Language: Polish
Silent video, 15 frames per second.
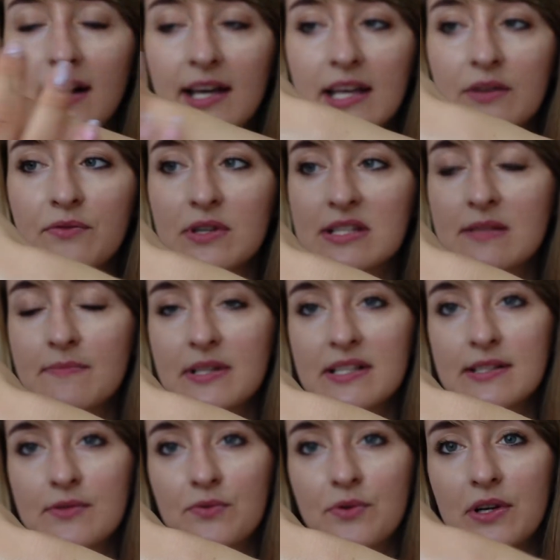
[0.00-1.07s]
a jak właśnie
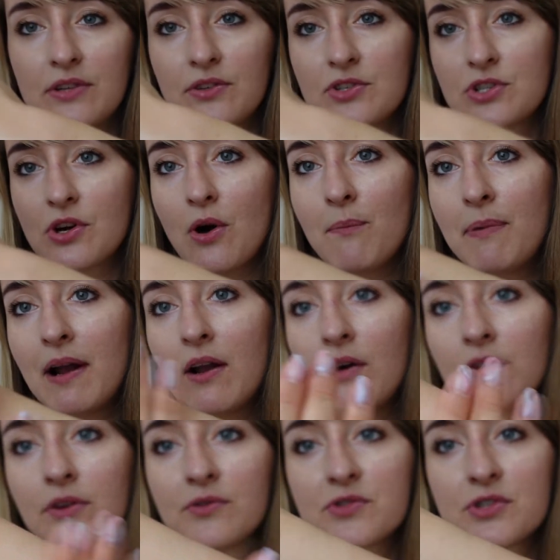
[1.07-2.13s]
macie skórę troszkę
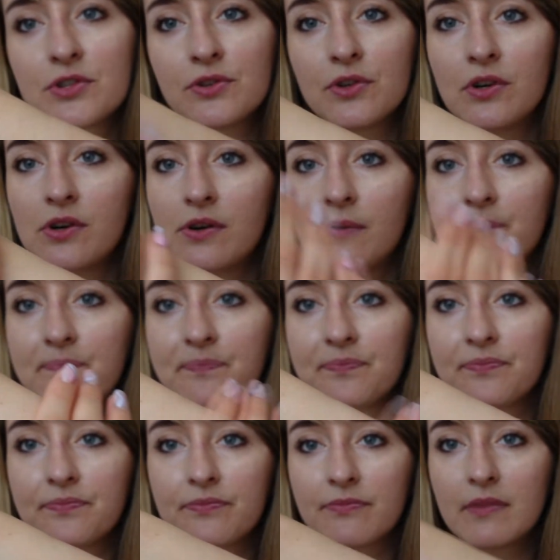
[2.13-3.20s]
opaloną czy to
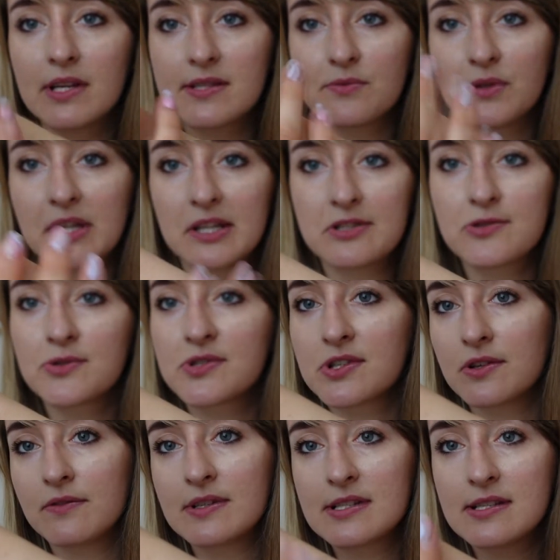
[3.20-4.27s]
mm, na słoneczku, czy
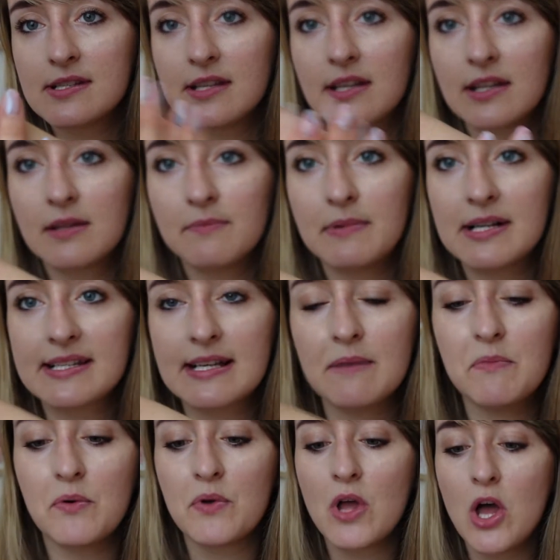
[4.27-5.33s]
to właśnie dzięki tym
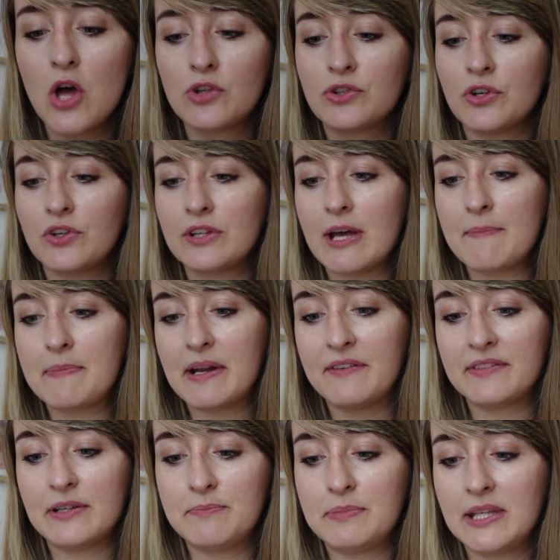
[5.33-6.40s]
balsamom to
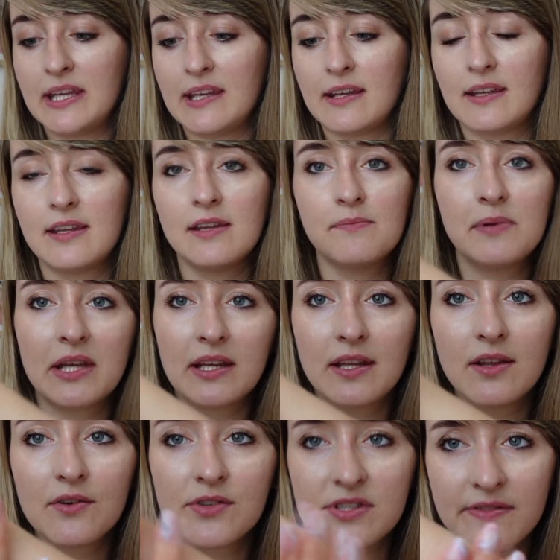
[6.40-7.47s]
naprawdę pięknie,
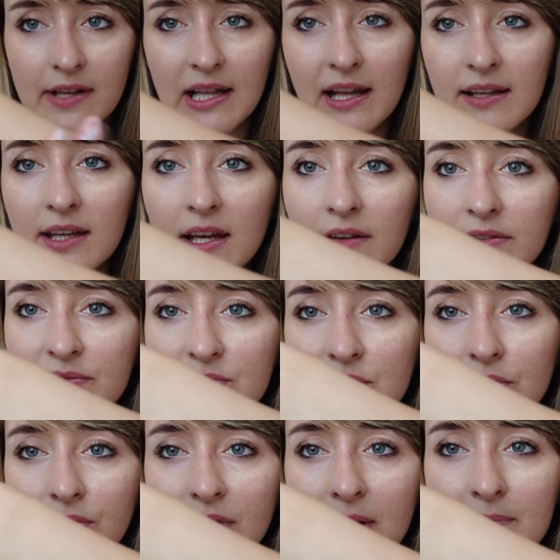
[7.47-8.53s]
pięknie rozświetla nie wiem czy
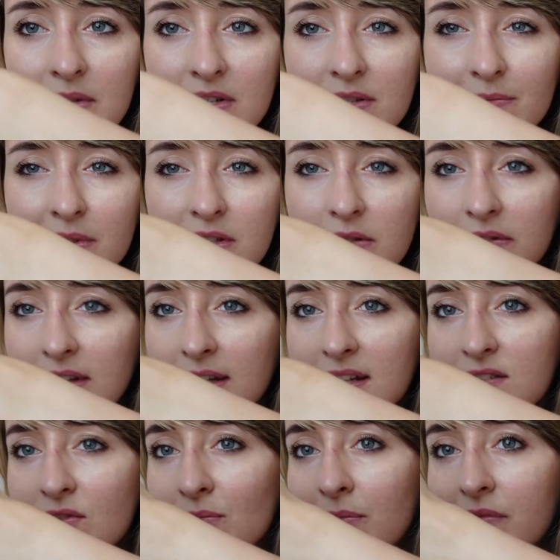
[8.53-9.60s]
to w kamerze będzie
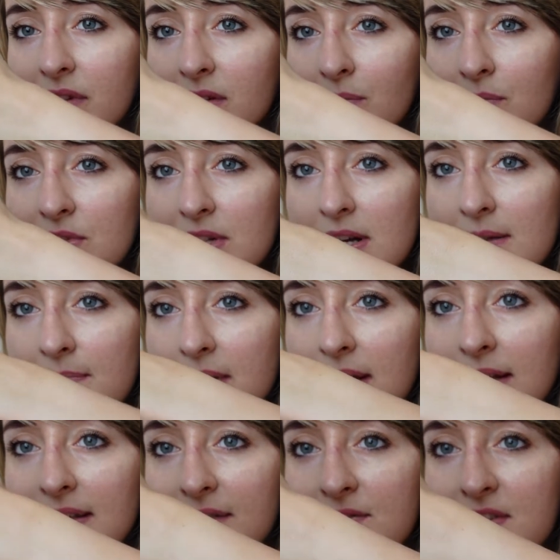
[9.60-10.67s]
widać, no bo wiadomo, że
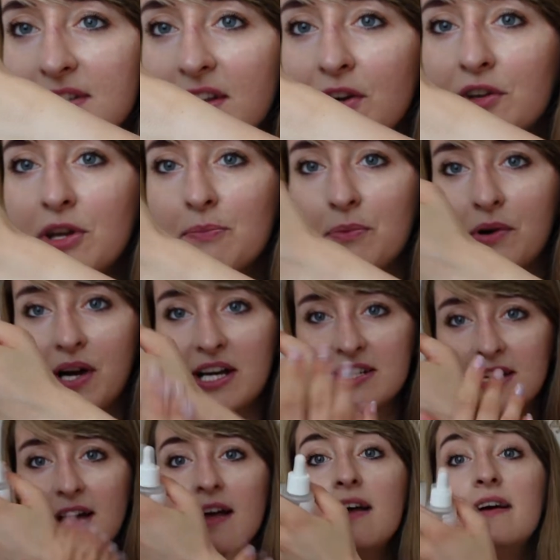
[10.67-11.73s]
kamera tak wszystkiego nie
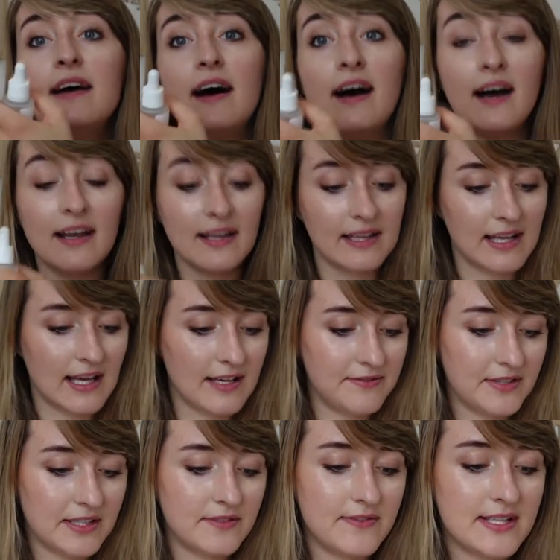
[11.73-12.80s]
pokaże ale ja
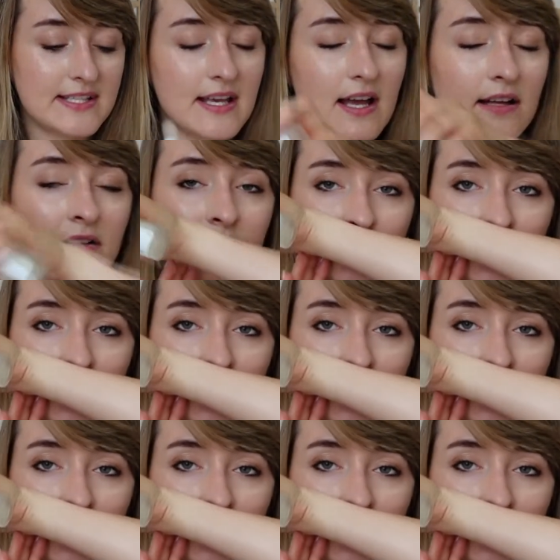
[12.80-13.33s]
efekt widzę